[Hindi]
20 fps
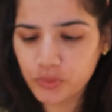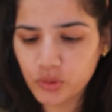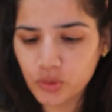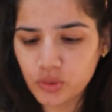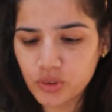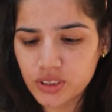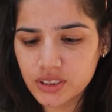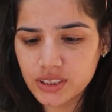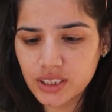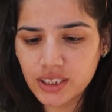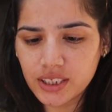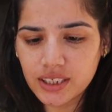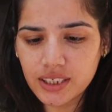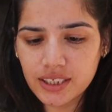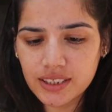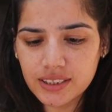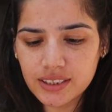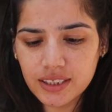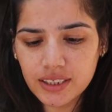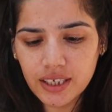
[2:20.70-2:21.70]
तो इस
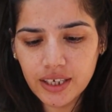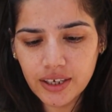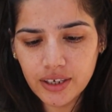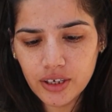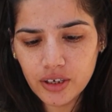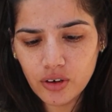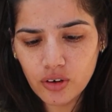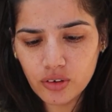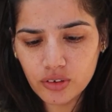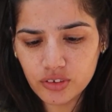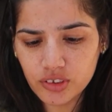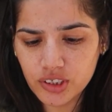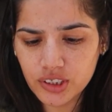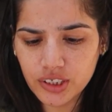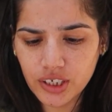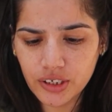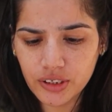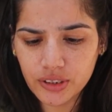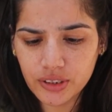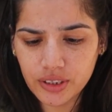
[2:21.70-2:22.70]
तरीके से है और थ्री
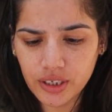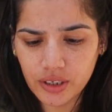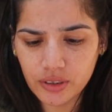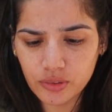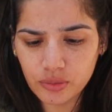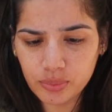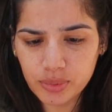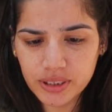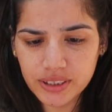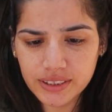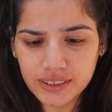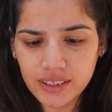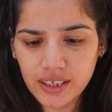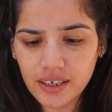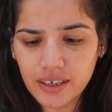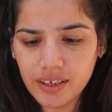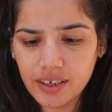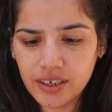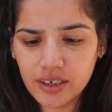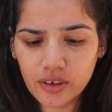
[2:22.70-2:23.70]
नाइन्टी नाइन रुपीज़
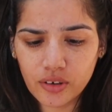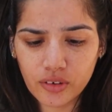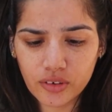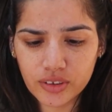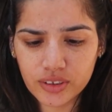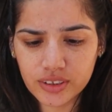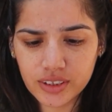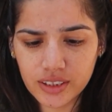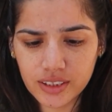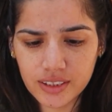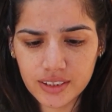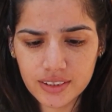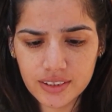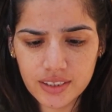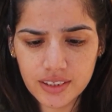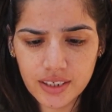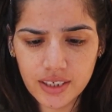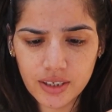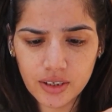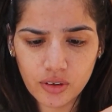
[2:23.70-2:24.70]
का है और इस तरीके
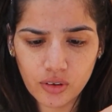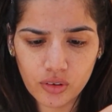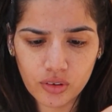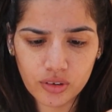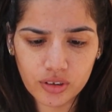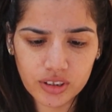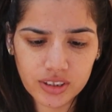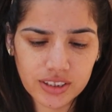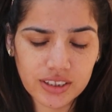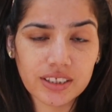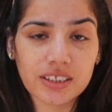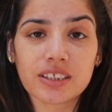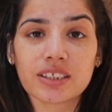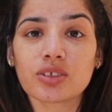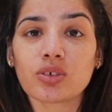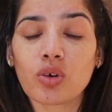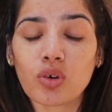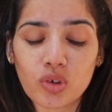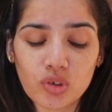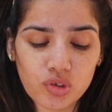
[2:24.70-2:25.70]
से है और
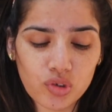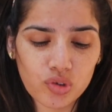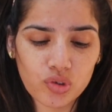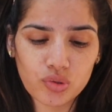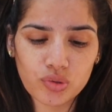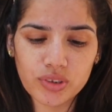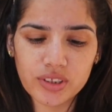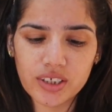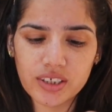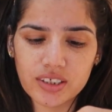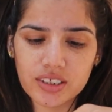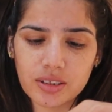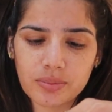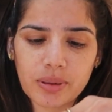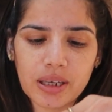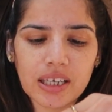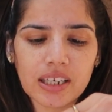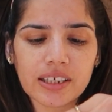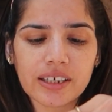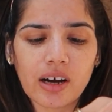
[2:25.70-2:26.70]
इसको जो यूज़ करने से
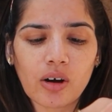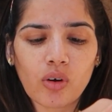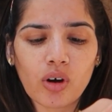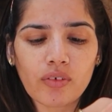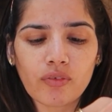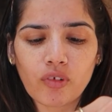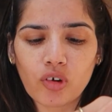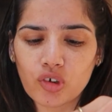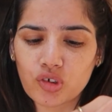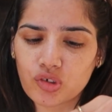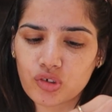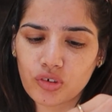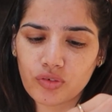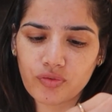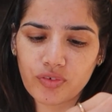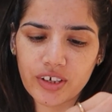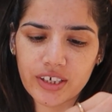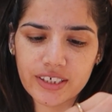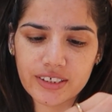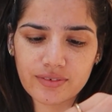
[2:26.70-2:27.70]
पहले लिखा हुआ है वॉश योर
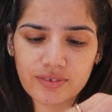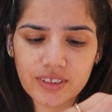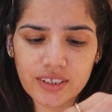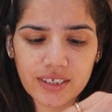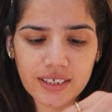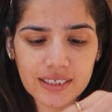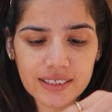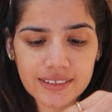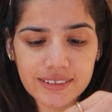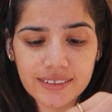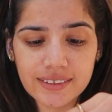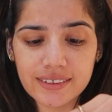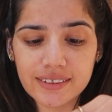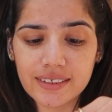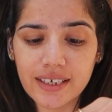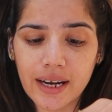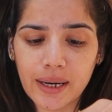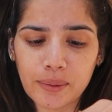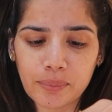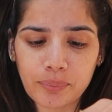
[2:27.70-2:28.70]
फेस विद अ
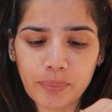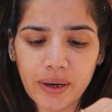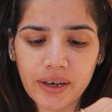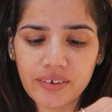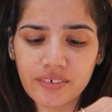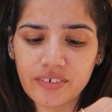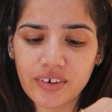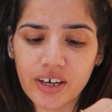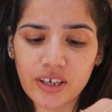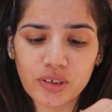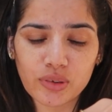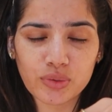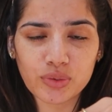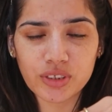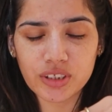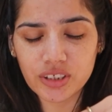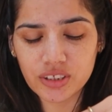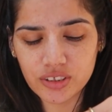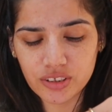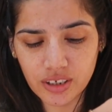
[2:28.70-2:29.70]
क्लिनजर एंड पैड ड्राई
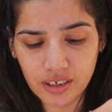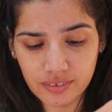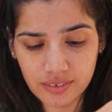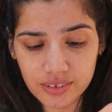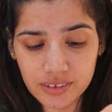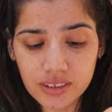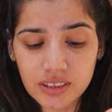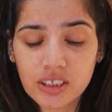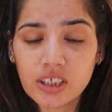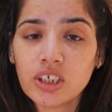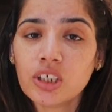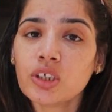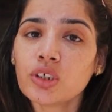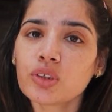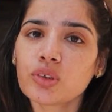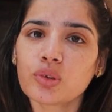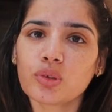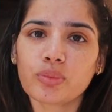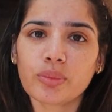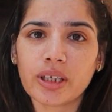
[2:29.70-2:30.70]
यूजिंग टावल
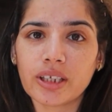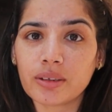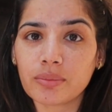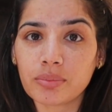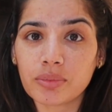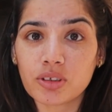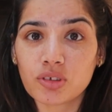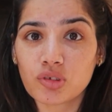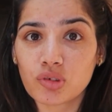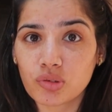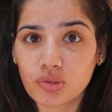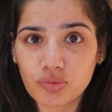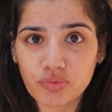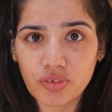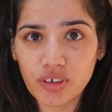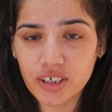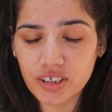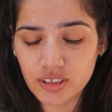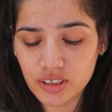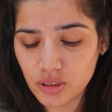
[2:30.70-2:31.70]
तो मैंने अपने जो
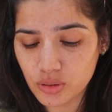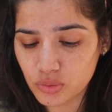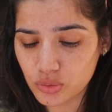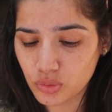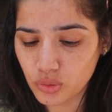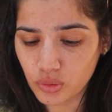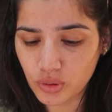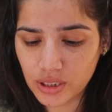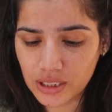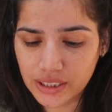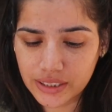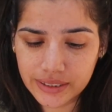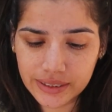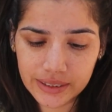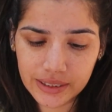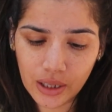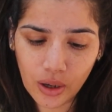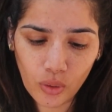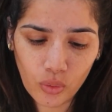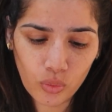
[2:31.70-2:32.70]
फेस है उसको क्लीन
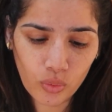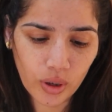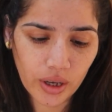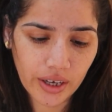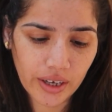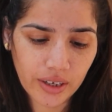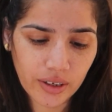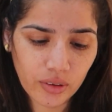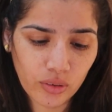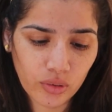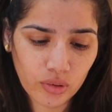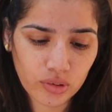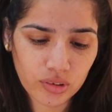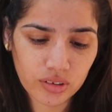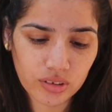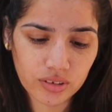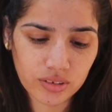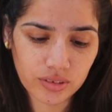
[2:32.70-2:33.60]
किया हुआ है और